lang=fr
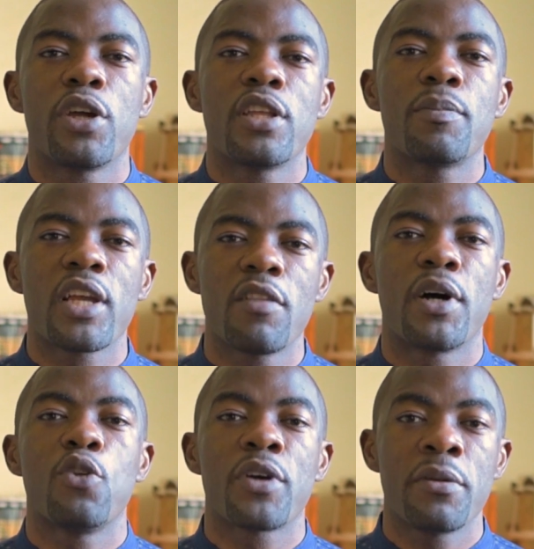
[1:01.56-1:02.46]
ont été prises
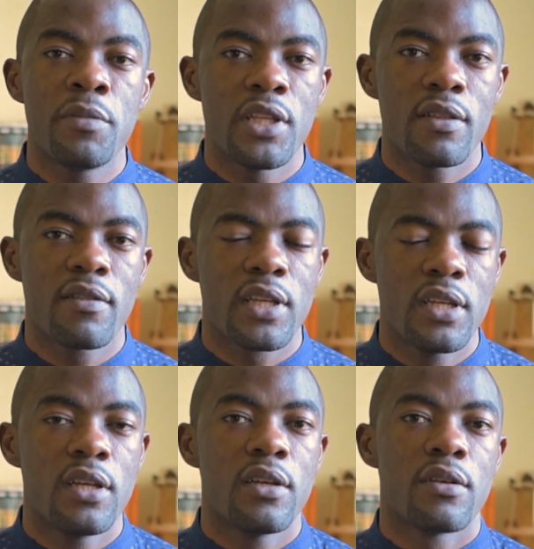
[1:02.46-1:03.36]
par le Premier ministre,
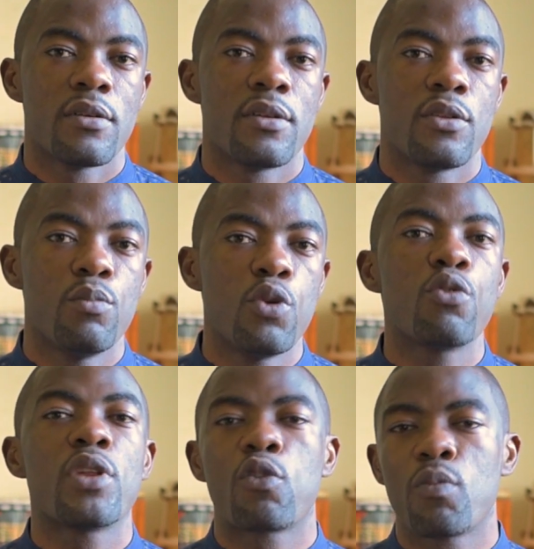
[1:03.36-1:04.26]
euh,
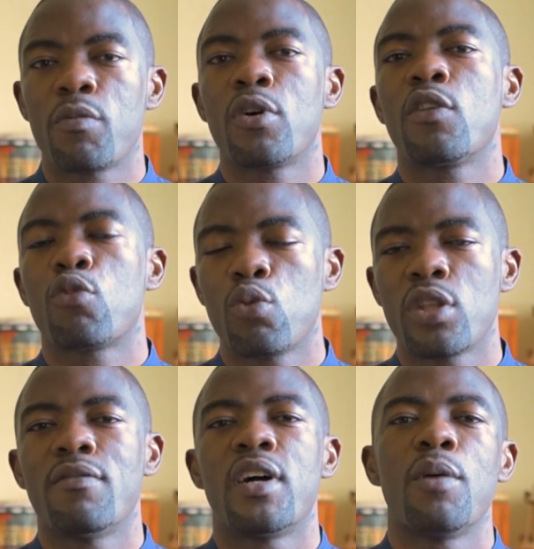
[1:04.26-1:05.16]
mesures d'assouplissement qui sont
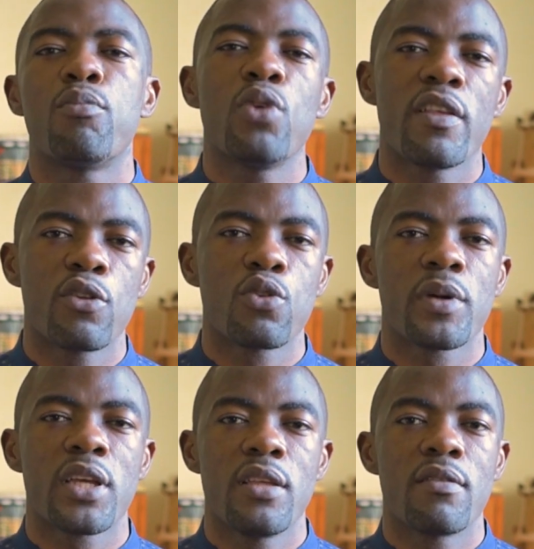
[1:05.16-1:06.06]
autant valables pour les
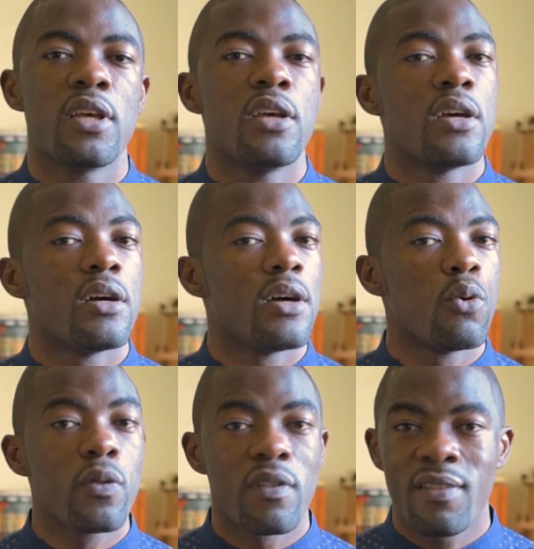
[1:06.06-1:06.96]
entreprises
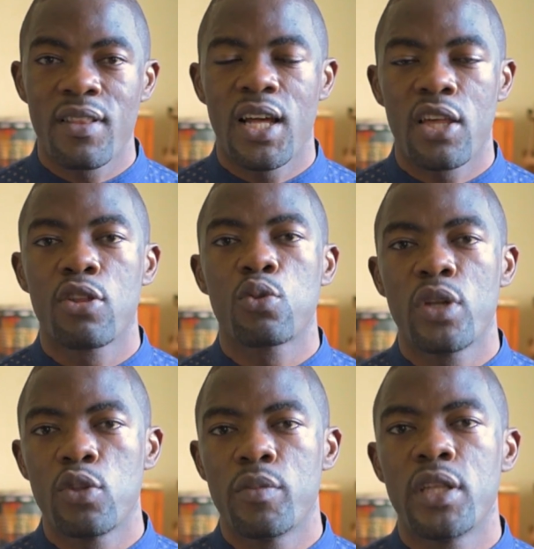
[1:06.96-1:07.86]
au sens large dans tous
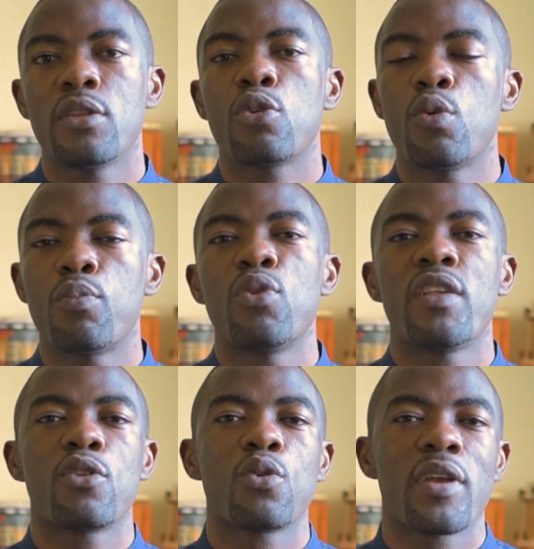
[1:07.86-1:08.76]
les domaines que pour
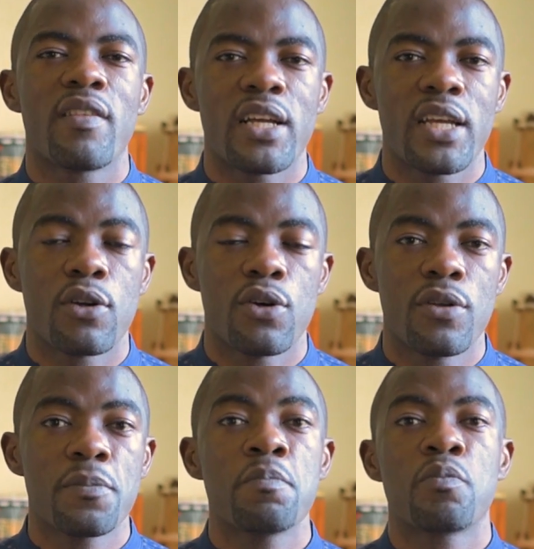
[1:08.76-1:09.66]
les entreprises
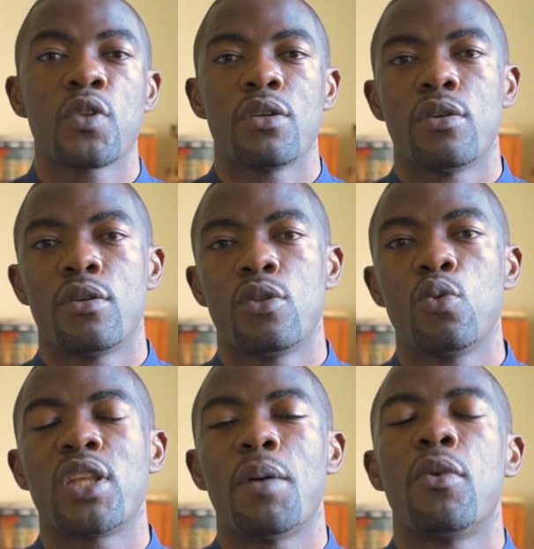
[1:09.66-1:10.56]
agricoles, euh,
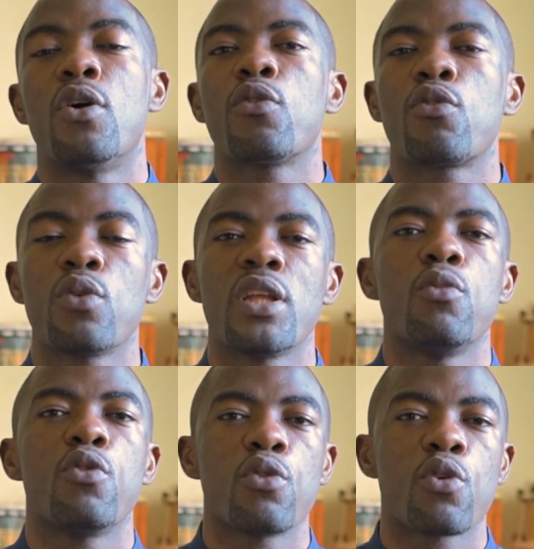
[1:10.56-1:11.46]
notamment sur des
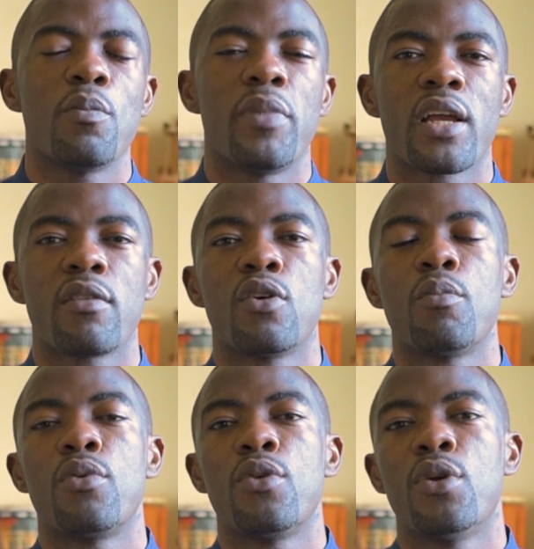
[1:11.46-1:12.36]
mesures comme par
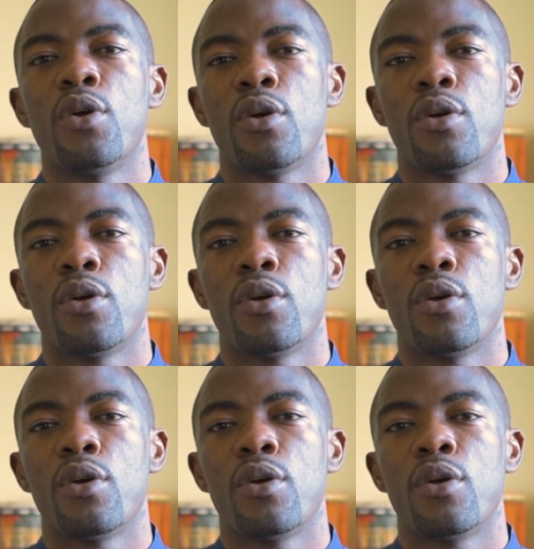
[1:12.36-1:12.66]
exemple